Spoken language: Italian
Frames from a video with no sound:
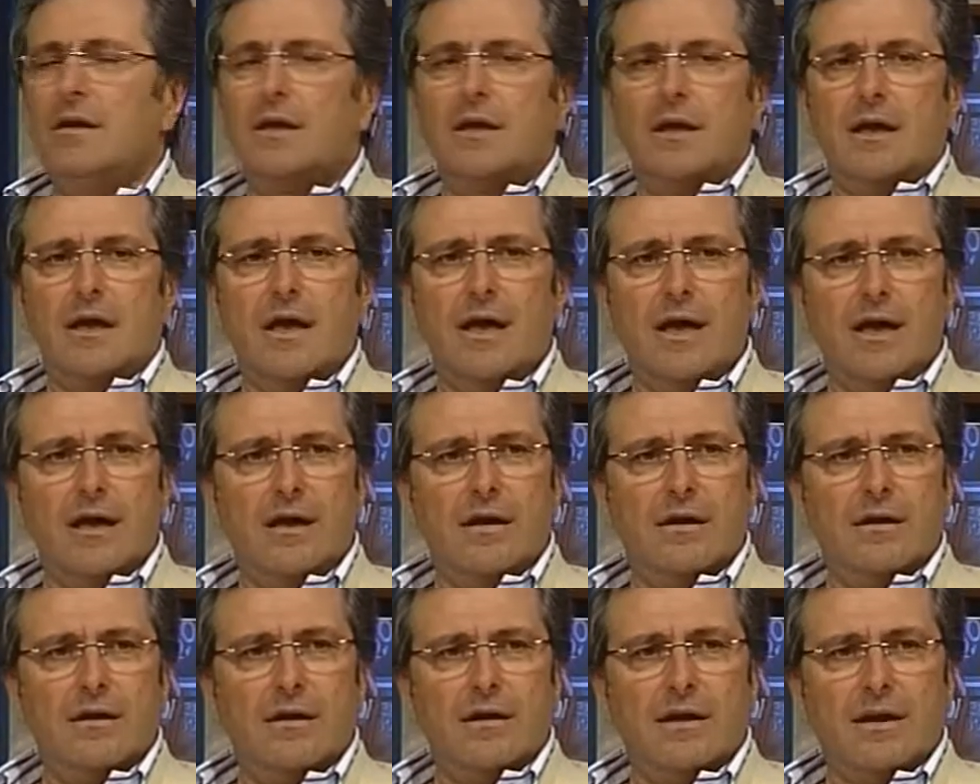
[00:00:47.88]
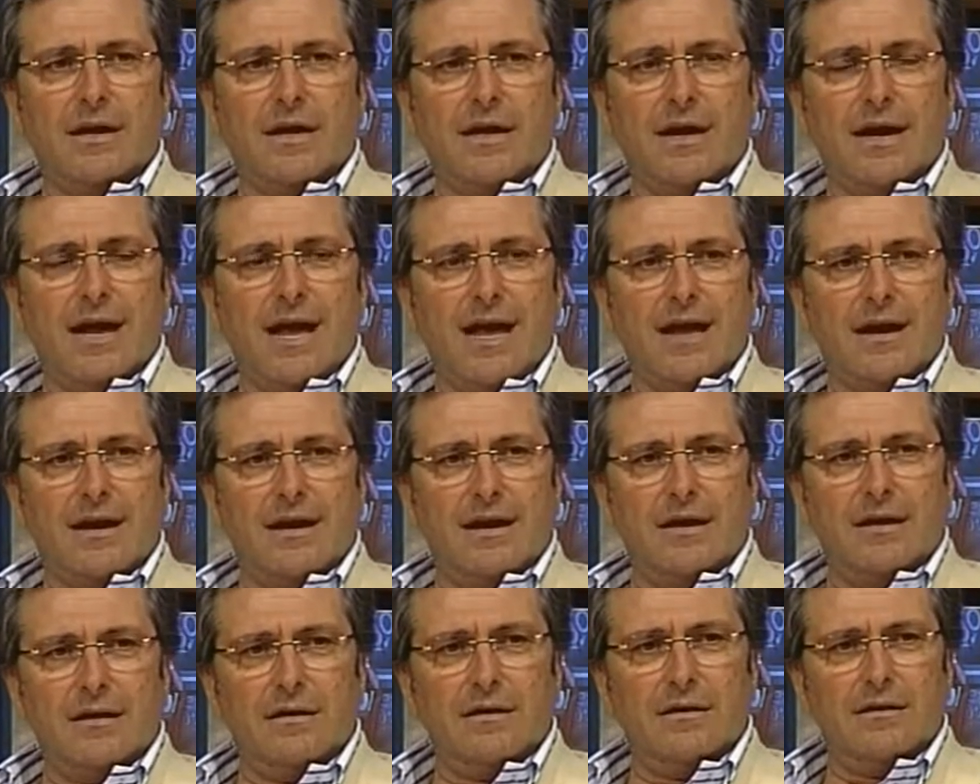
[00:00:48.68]
e eh,
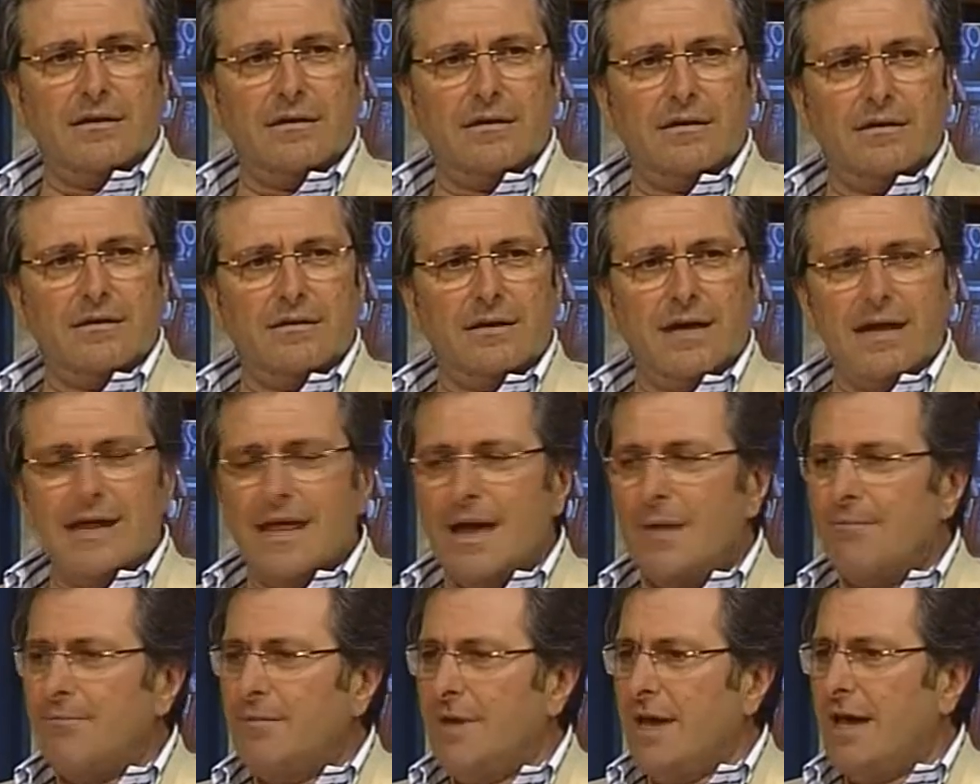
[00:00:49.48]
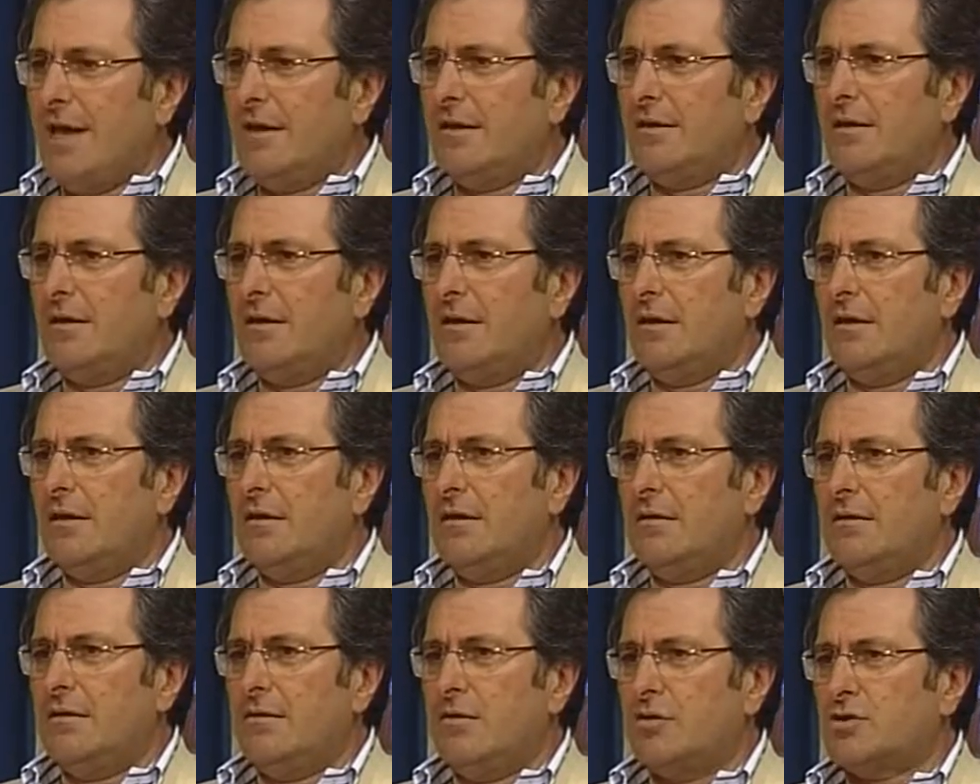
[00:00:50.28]
creare eh, degli ambienti
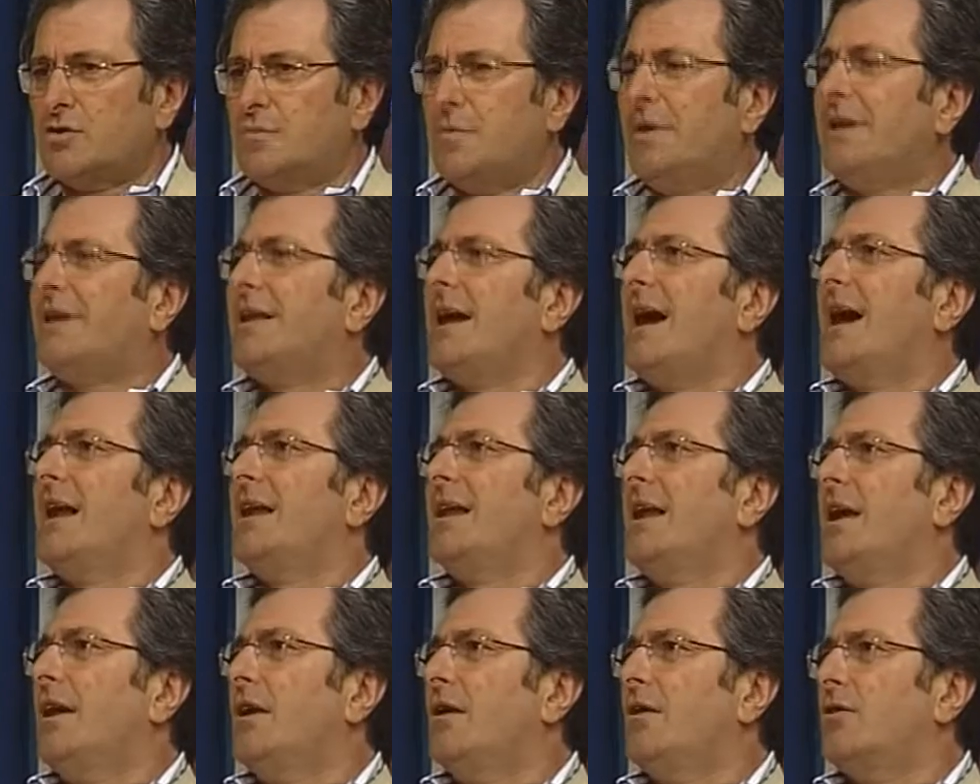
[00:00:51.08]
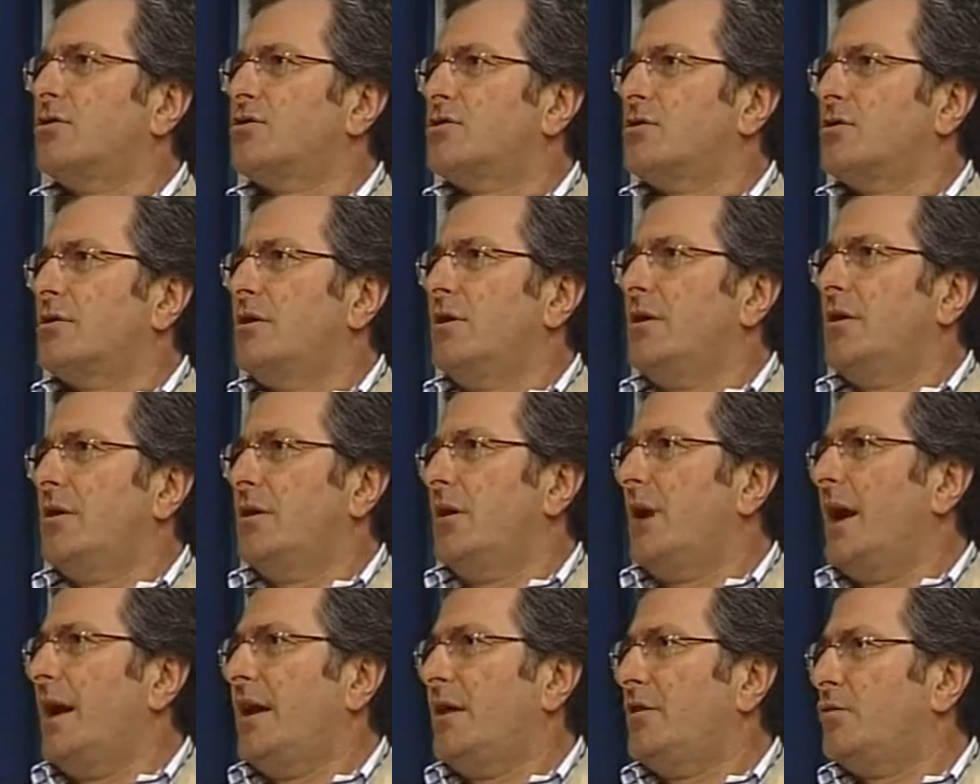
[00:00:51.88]
eh, ospitali ai, nostri,
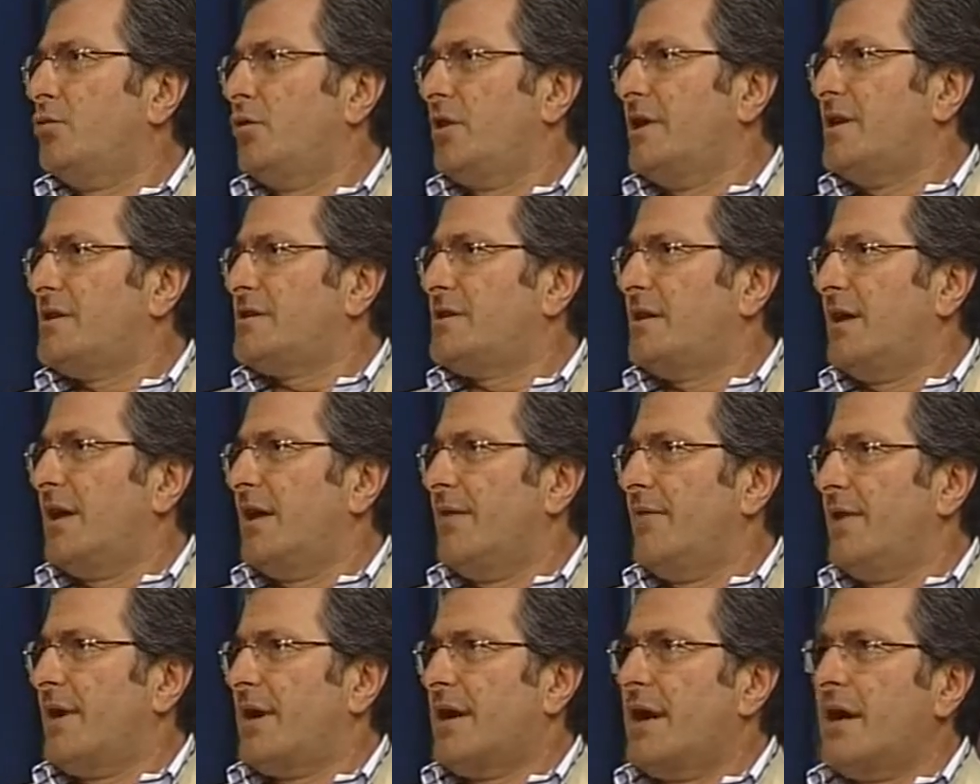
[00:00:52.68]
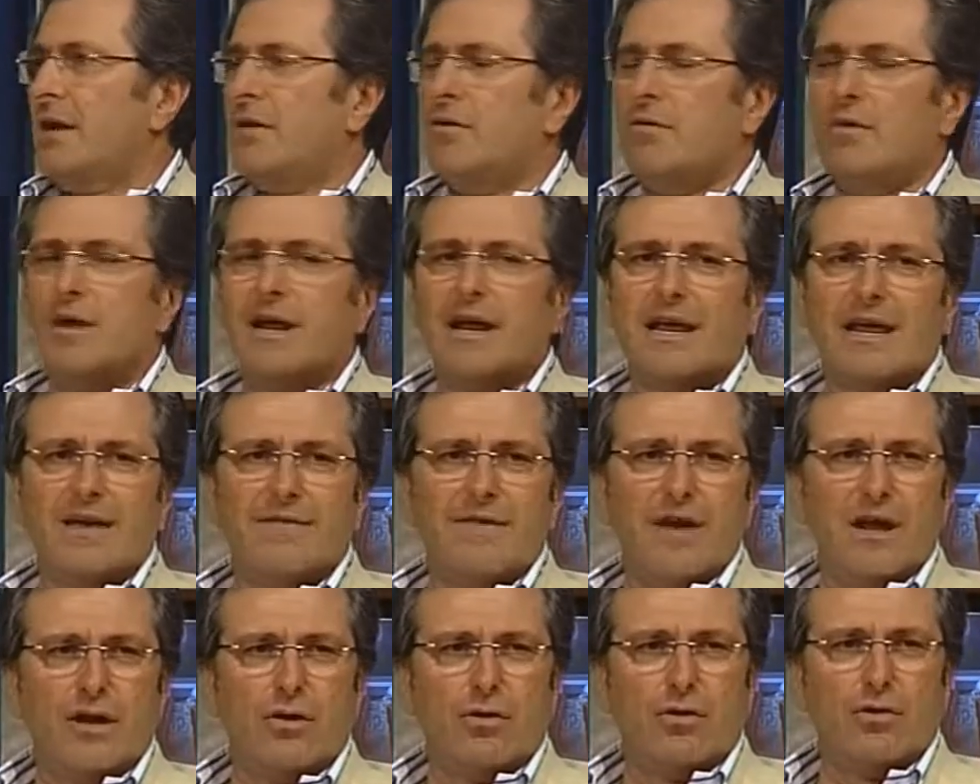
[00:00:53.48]
ai turisti che verranno e che
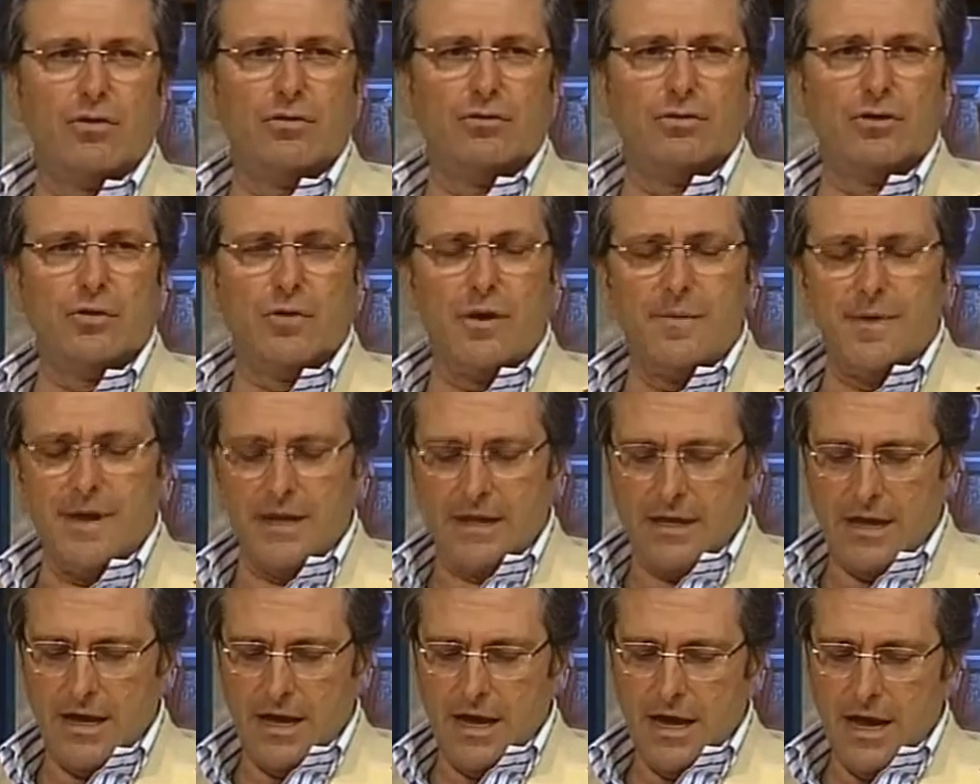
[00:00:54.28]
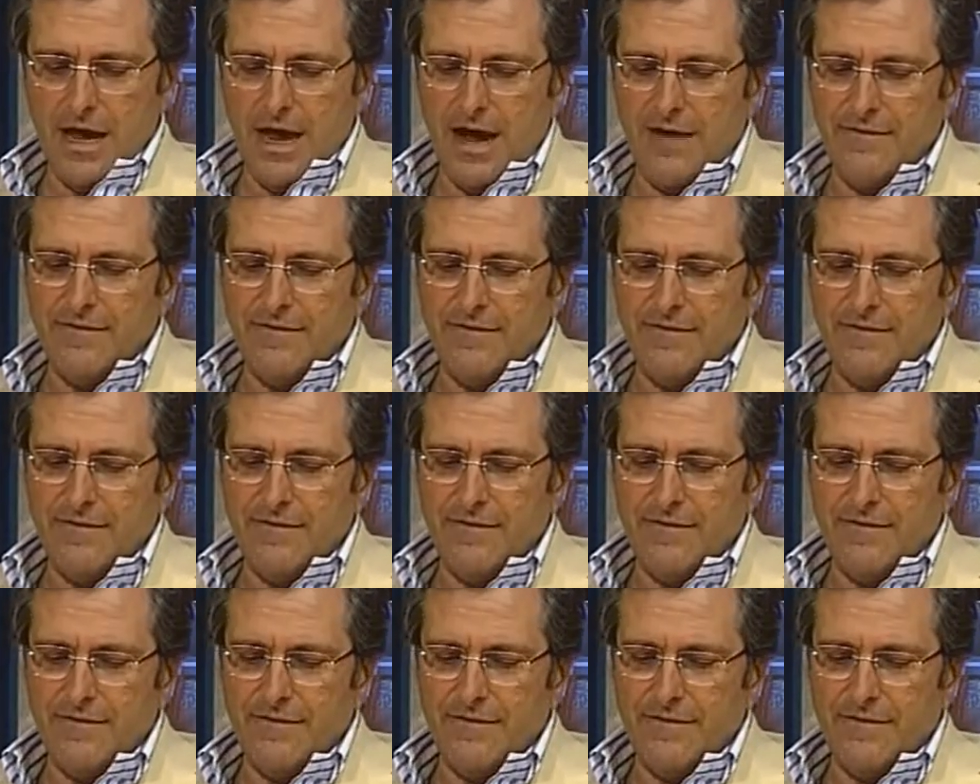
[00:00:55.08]
vengono continuamente a
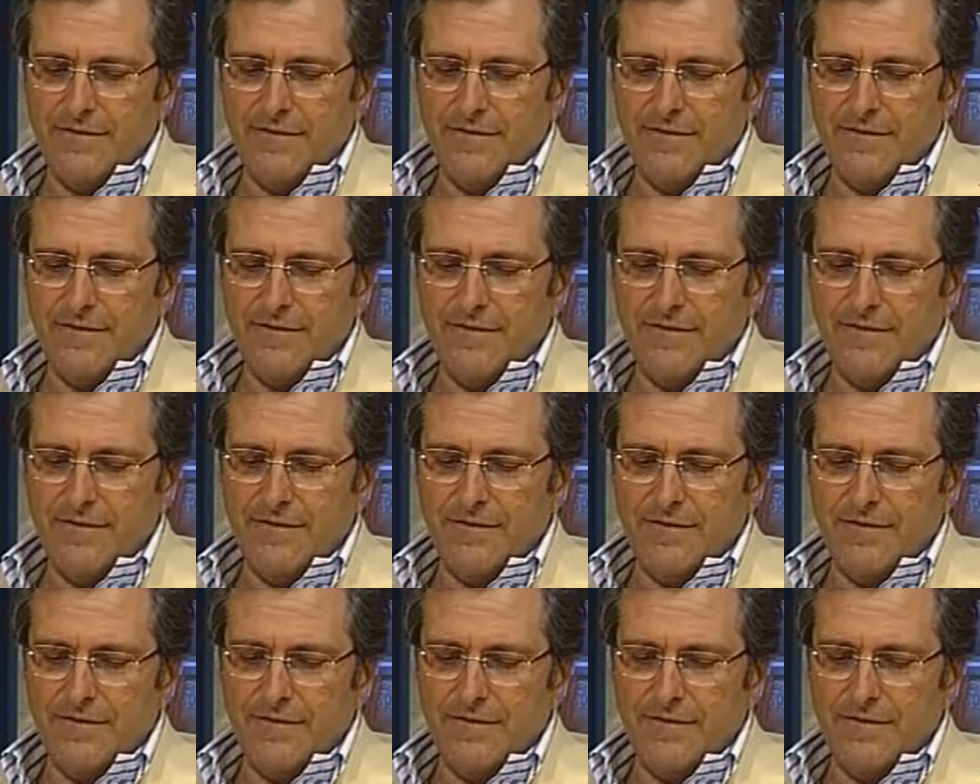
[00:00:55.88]
visitare la nostra città.